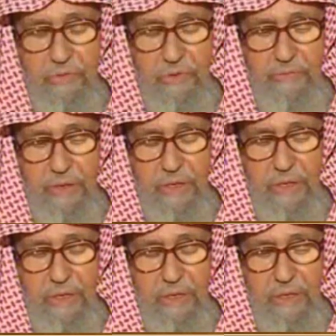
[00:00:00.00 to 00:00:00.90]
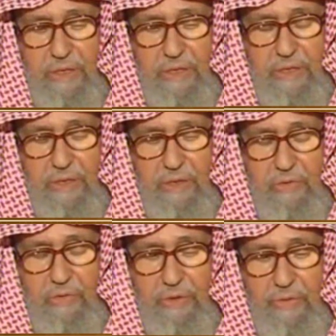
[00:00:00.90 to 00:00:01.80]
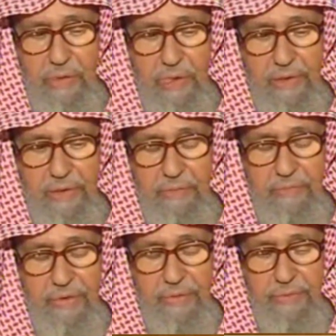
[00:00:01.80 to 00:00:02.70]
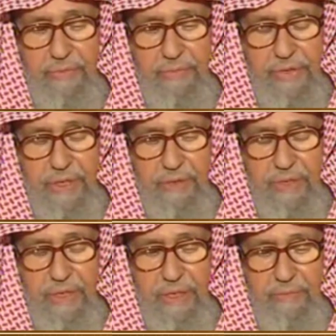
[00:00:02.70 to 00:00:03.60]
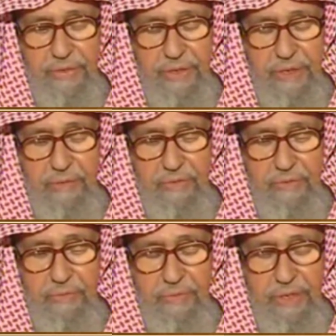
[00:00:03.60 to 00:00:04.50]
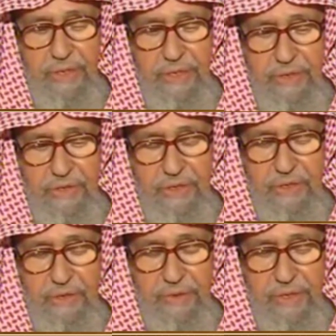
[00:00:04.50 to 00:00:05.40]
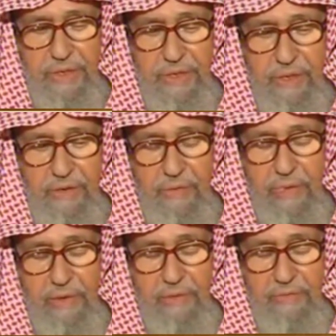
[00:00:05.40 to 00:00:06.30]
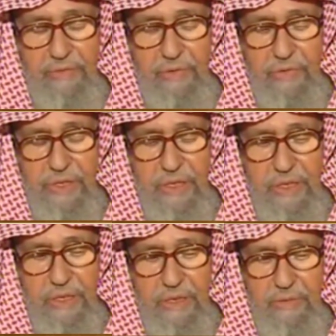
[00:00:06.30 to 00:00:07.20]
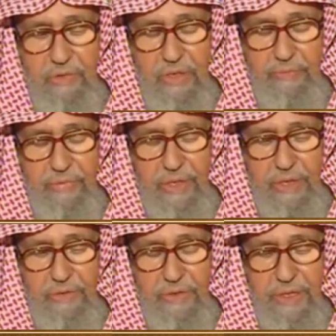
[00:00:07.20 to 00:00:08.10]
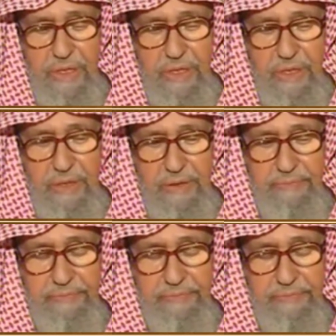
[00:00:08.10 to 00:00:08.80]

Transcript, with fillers: كل ما حال عليها الحول من بدءا من نيته لبيعها فيزكيها يثمنها ويزكيها